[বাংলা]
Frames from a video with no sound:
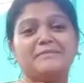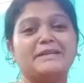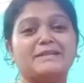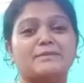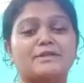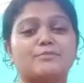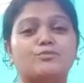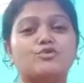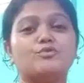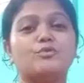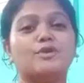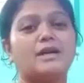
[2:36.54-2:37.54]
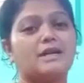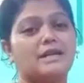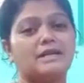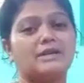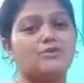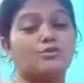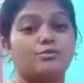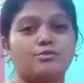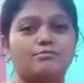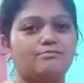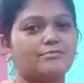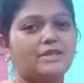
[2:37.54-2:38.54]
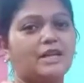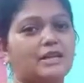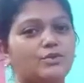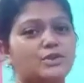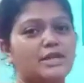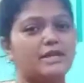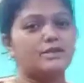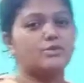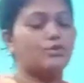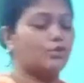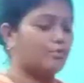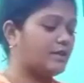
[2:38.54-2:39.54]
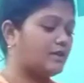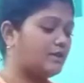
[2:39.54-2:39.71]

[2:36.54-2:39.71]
মাঝে মাঝে মুখবো আর রান্না করবো দাঁড়ানো যায় না গরম